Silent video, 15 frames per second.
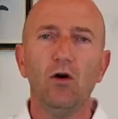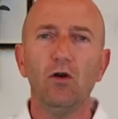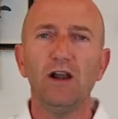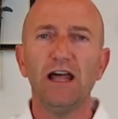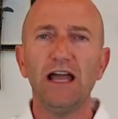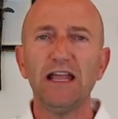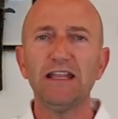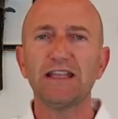
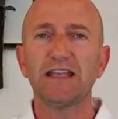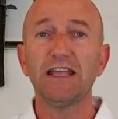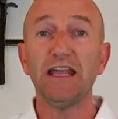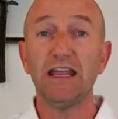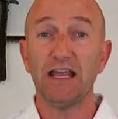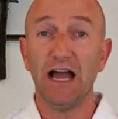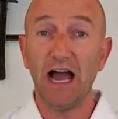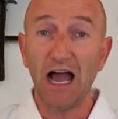online
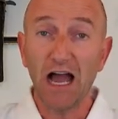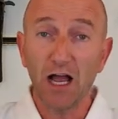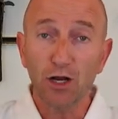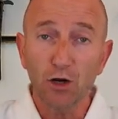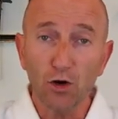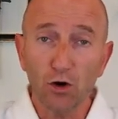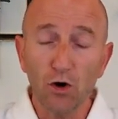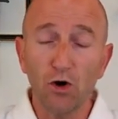che
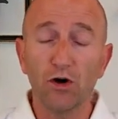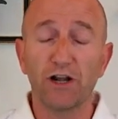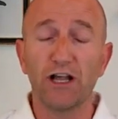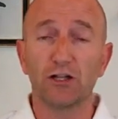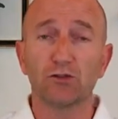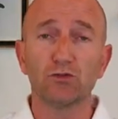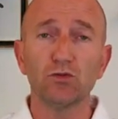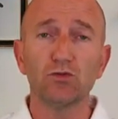
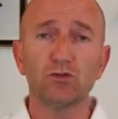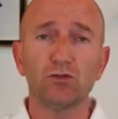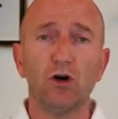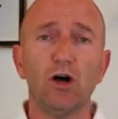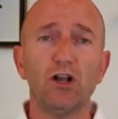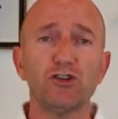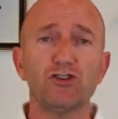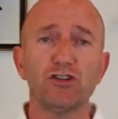ancora
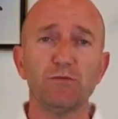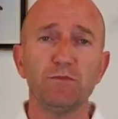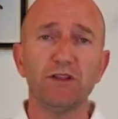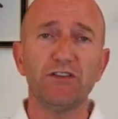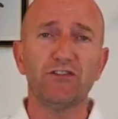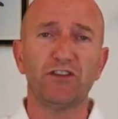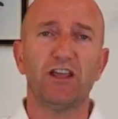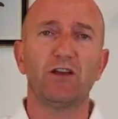tutt'oggi mi
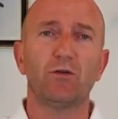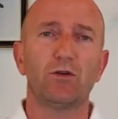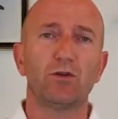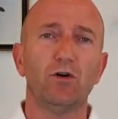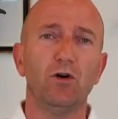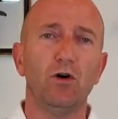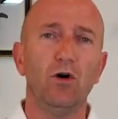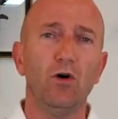
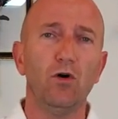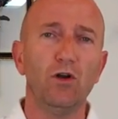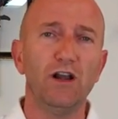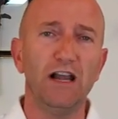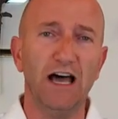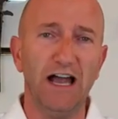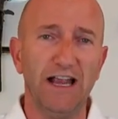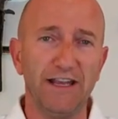seguono
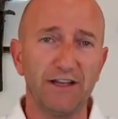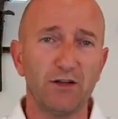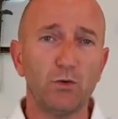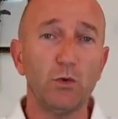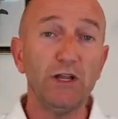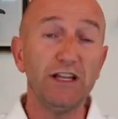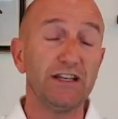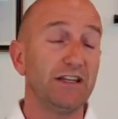online.
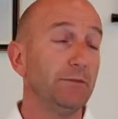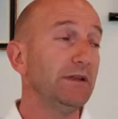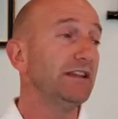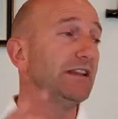Quindi